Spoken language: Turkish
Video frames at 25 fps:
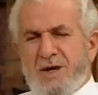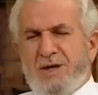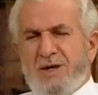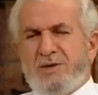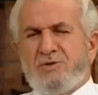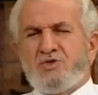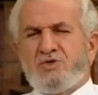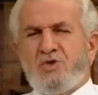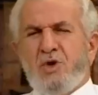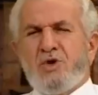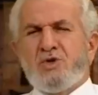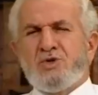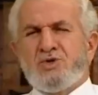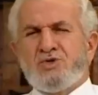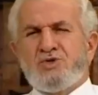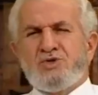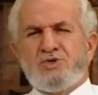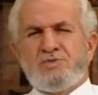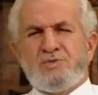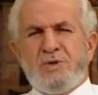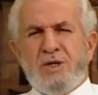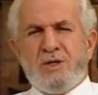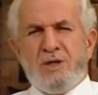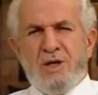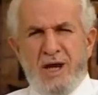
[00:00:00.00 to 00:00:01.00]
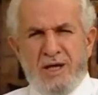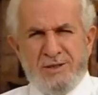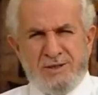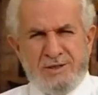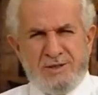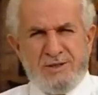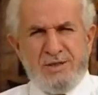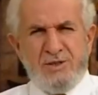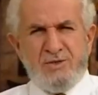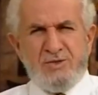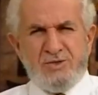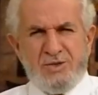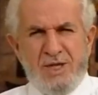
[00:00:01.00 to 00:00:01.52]
Oruç tutmak
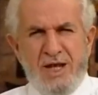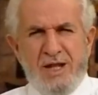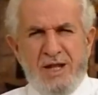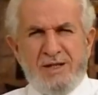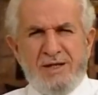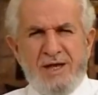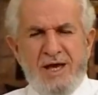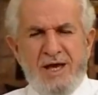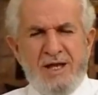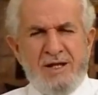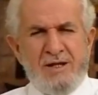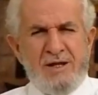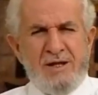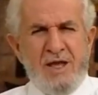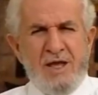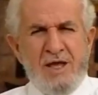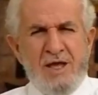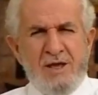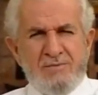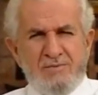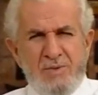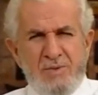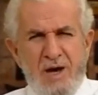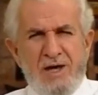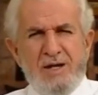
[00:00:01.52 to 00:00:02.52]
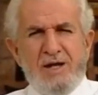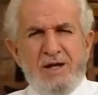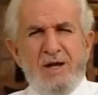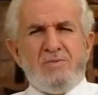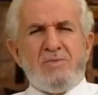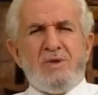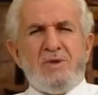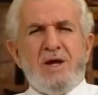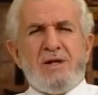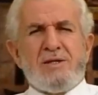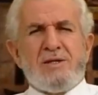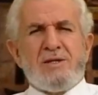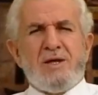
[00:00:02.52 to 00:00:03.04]
aslında güzelken
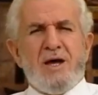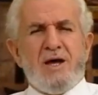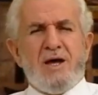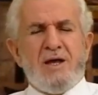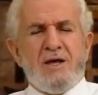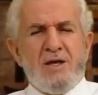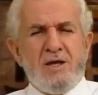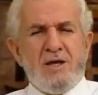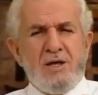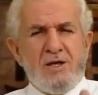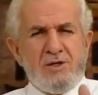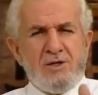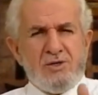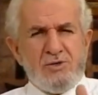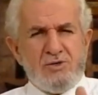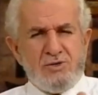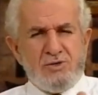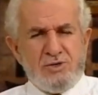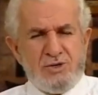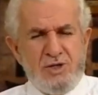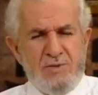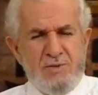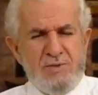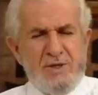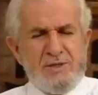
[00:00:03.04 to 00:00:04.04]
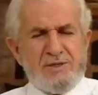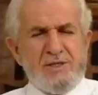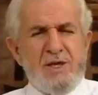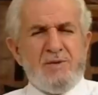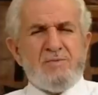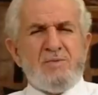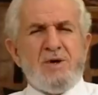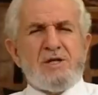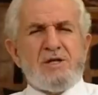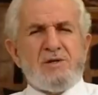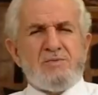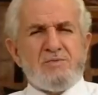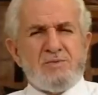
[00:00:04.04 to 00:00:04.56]
Bayramlarda Ramazan
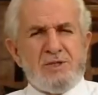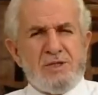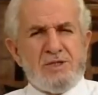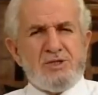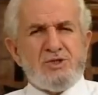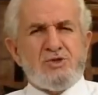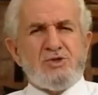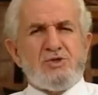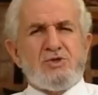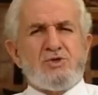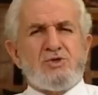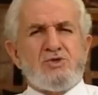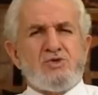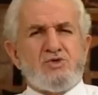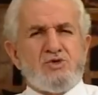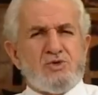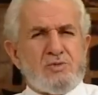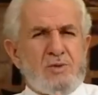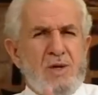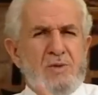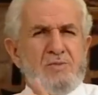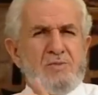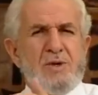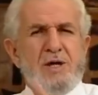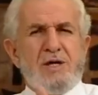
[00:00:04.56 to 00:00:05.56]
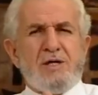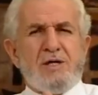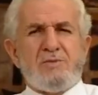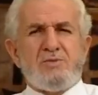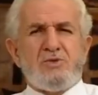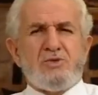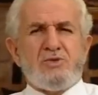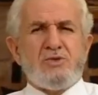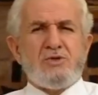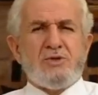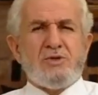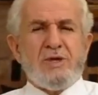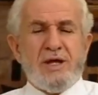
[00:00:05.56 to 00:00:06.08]
bayramı birinci günü, kurban bayramı
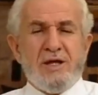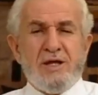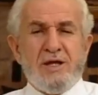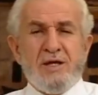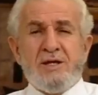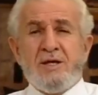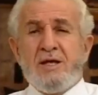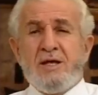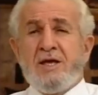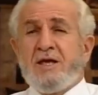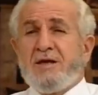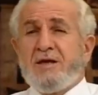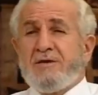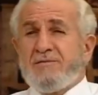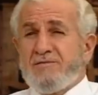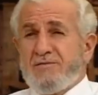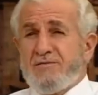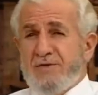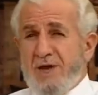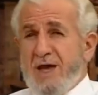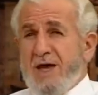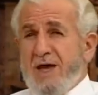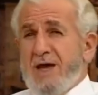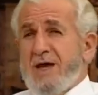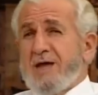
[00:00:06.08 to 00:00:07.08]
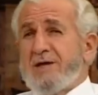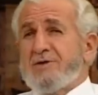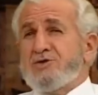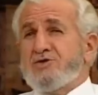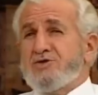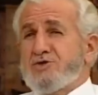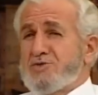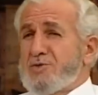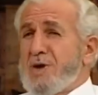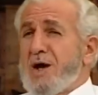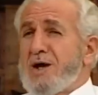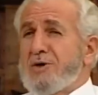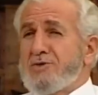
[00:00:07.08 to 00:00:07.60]
günleri ve
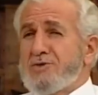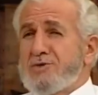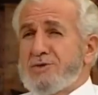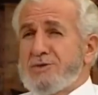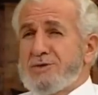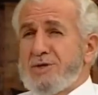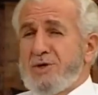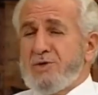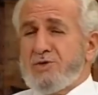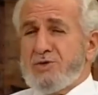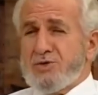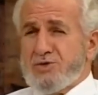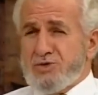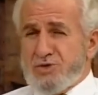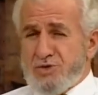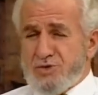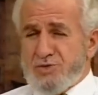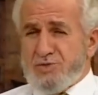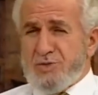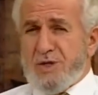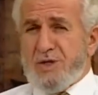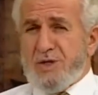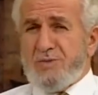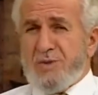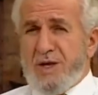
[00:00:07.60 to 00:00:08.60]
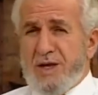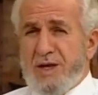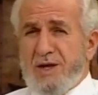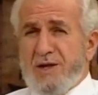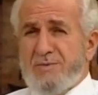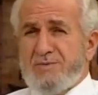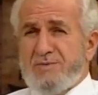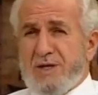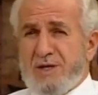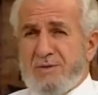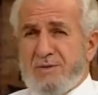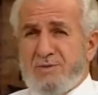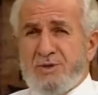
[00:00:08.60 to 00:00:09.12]
cuma gününde oruç tutmayı
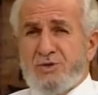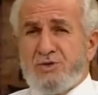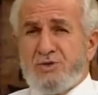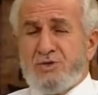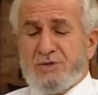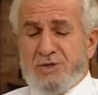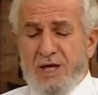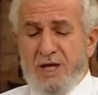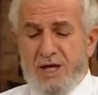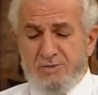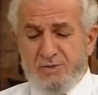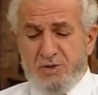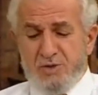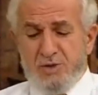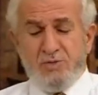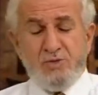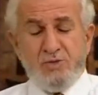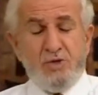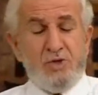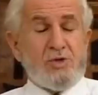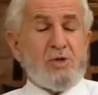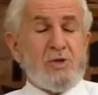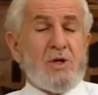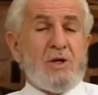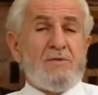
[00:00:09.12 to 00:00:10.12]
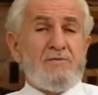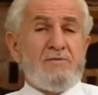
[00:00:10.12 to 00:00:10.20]
peygamberimiz güzel bulmuyor.